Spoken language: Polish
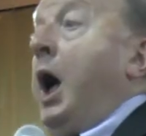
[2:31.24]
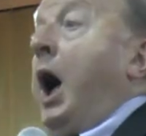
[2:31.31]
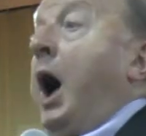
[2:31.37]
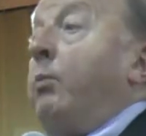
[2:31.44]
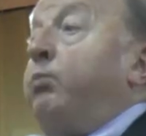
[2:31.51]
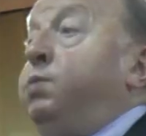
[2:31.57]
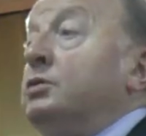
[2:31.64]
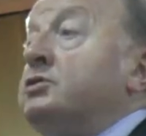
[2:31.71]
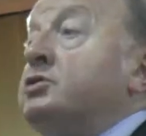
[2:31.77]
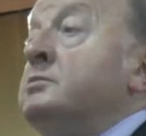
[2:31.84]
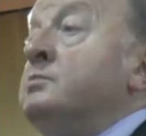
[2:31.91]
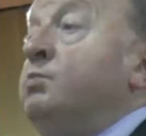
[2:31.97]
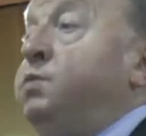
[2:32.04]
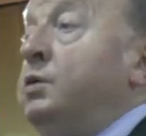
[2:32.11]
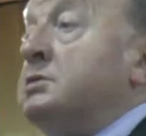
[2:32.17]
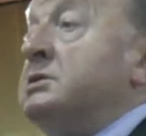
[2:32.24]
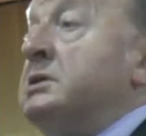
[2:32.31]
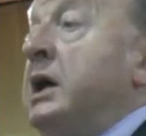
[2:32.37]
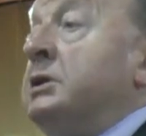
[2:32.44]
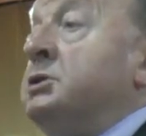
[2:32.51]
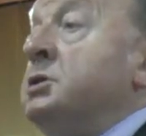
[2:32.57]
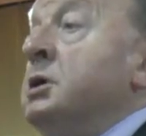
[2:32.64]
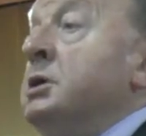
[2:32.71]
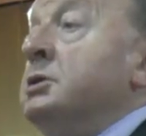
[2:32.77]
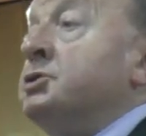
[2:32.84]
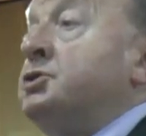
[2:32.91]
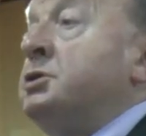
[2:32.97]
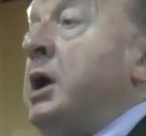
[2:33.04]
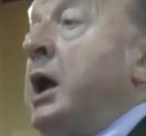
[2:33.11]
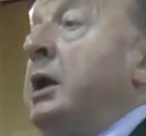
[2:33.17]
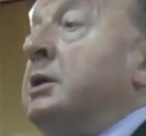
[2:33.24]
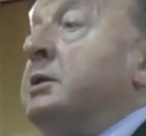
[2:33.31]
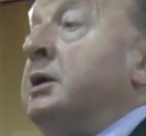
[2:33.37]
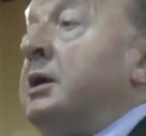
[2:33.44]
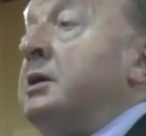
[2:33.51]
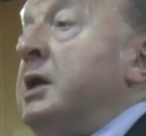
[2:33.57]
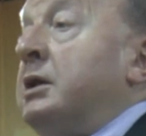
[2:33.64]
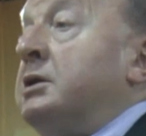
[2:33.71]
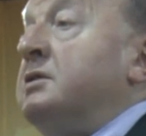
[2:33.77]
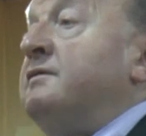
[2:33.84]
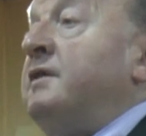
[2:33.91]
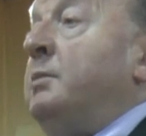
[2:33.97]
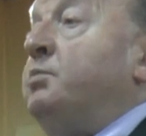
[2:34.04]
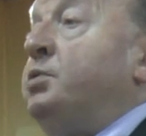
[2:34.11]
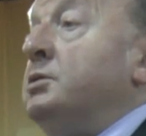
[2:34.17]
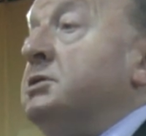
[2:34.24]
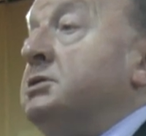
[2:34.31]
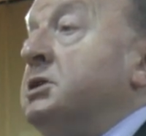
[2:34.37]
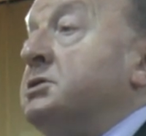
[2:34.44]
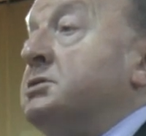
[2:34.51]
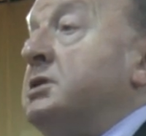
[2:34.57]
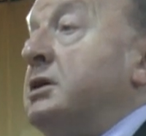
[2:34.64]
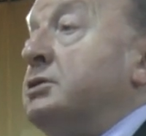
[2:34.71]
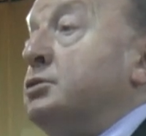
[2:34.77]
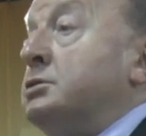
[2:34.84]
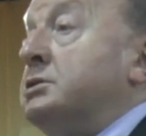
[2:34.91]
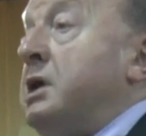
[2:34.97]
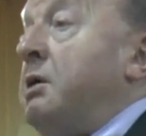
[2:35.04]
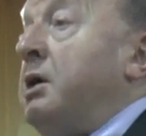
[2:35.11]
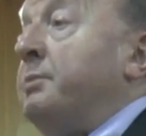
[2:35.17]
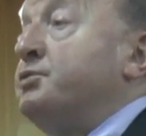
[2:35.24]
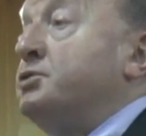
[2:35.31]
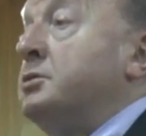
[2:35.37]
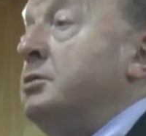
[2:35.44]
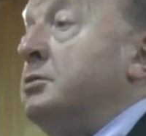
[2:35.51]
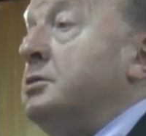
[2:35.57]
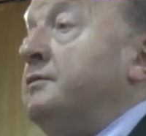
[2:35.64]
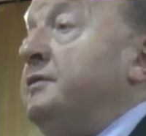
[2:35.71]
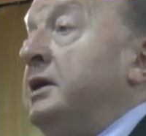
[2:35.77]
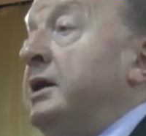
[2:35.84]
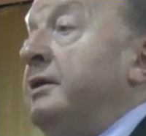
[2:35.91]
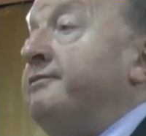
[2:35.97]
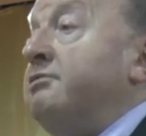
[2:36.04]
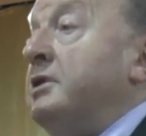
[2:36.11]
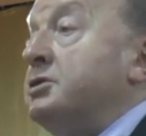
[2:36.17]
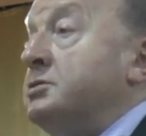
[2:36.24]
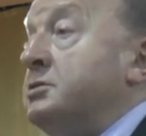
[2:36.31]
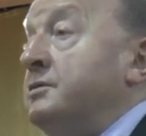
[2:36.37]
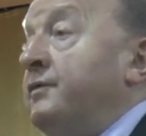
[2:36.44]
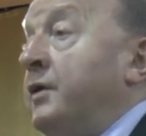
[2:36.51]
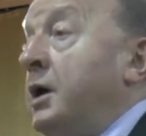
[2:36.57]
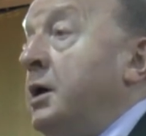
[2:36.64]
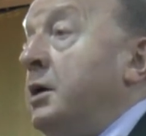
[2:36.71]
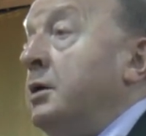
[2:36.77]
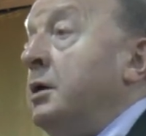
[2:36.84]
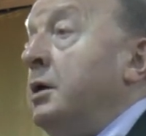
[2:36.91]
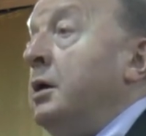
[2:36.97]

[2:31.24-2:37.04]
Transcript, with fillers: a po czym poznać, czy alternatywa polityczna została przygotowana właściwie?